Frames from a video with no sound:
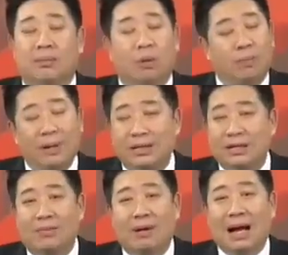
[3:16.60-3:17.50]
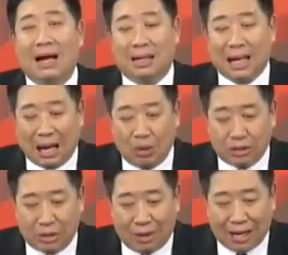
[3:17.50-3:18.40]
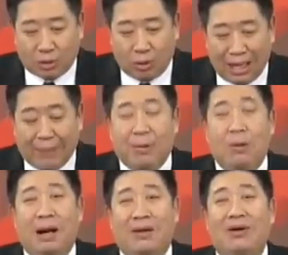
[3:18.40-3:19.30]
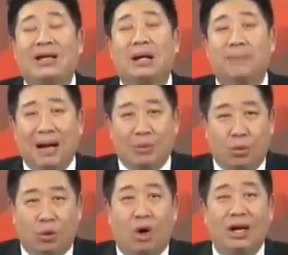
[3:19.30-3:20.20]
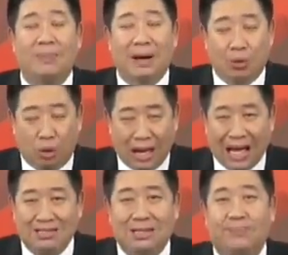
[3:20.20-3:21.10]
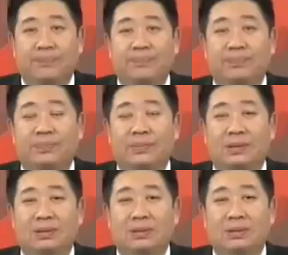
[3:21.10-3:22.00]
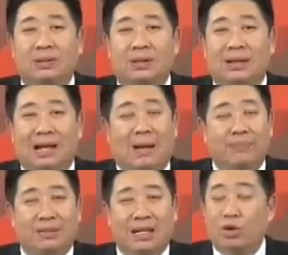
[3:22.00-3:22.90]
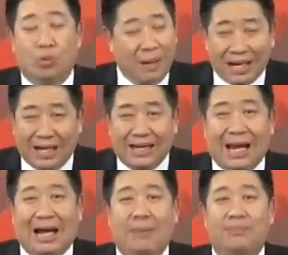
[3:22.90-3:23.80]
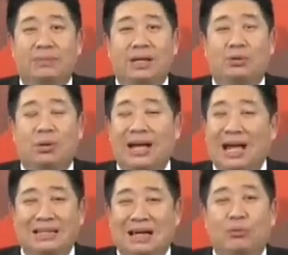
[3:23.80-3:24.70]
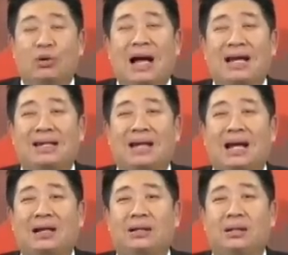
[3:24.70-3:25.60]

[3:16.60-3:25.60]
ผมไม่เชื่อว่าเขาจะวางตัวเลขเป้าหมายไว้เกิน หนึ่งพันหกร้อย หรือ หนึ่งพันหกร้อยห้าสิบ นะครับจะอยู่ไม่เกินนี้แหละครับถ้าตัวเลขแค่ สามจุดห้า เนี่ยนะฮะ